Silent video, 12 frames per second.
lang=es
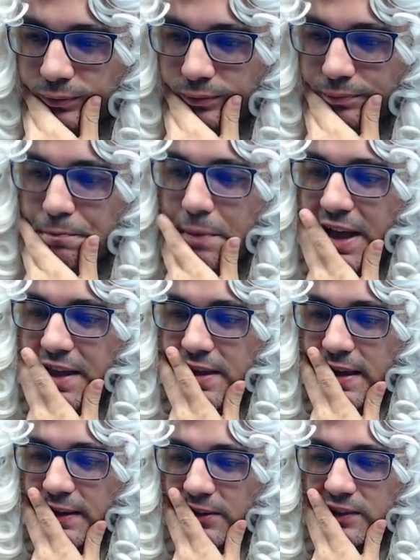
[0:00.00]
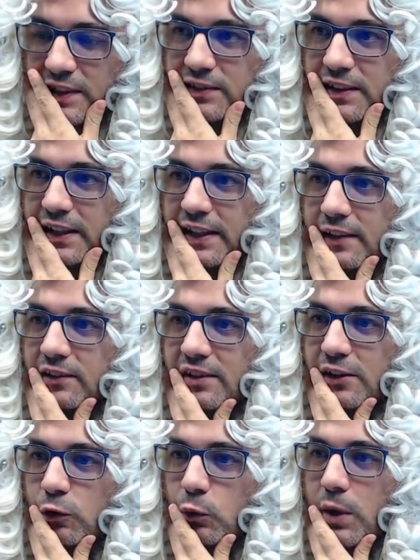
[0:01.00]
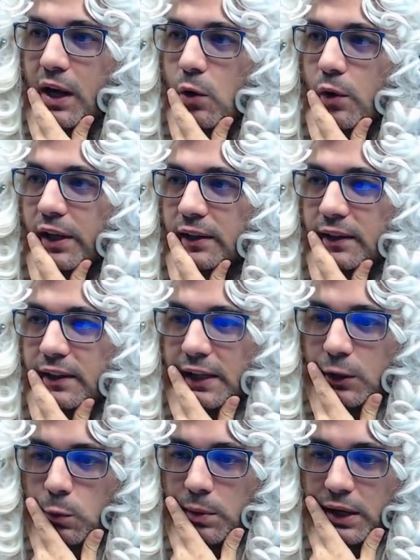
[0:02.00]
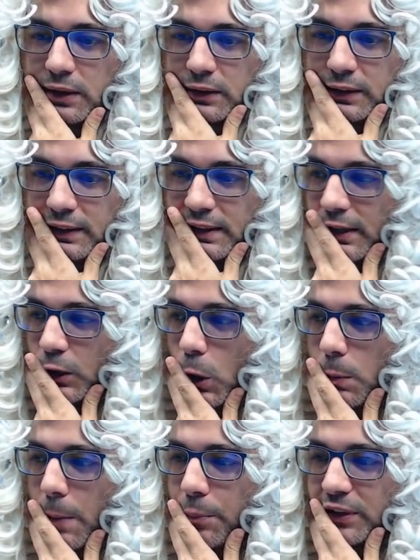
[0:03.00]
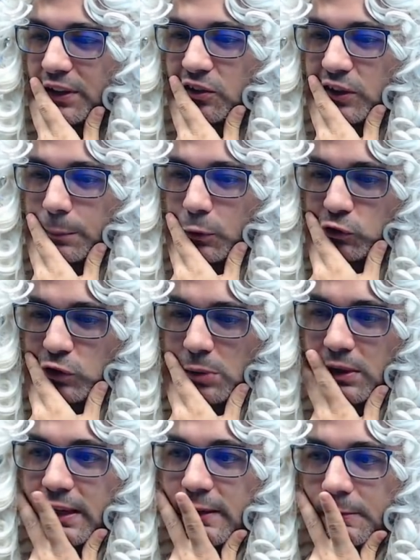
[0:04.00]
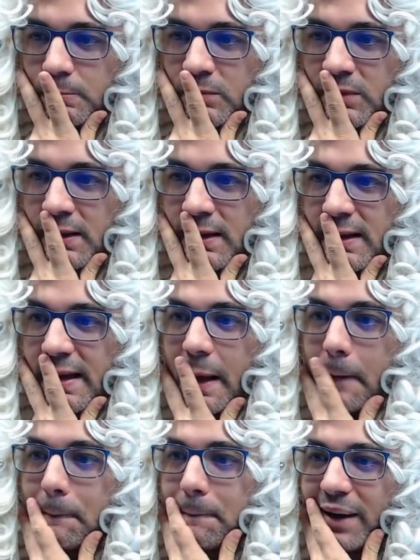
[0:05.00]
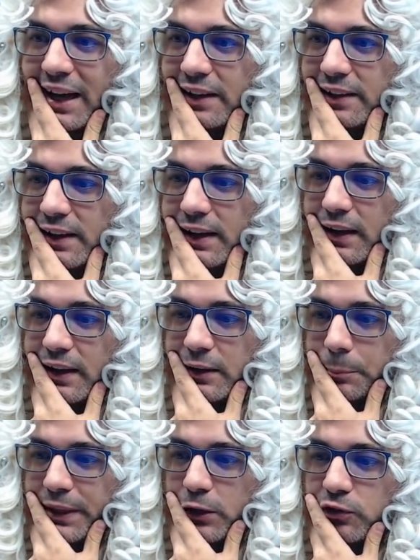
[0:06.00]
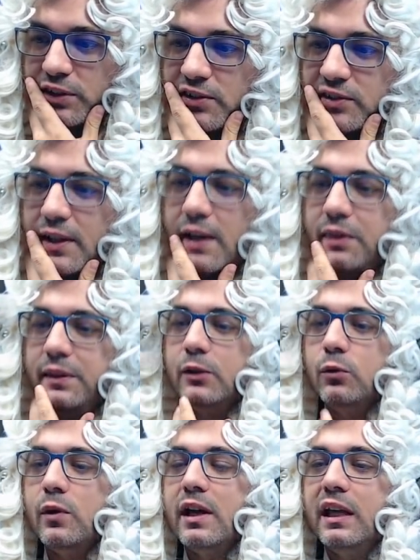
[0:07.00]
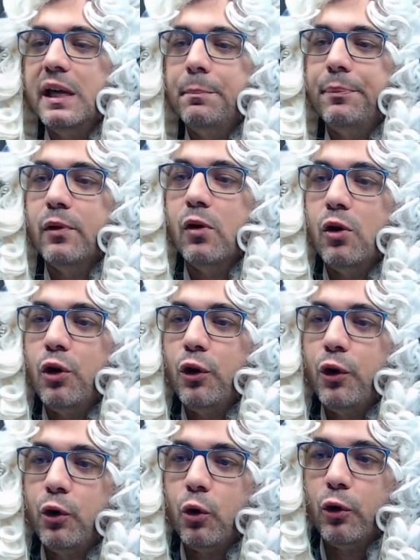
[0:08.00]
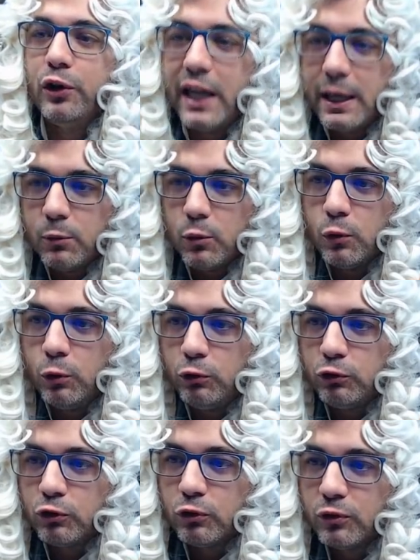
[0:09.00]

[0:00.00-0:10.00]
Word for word: Vaya, si este señor juega con gente de Cuba, ¿cómo puede ser posible? Vaya, pero si está haciendo equipo con Leiburs,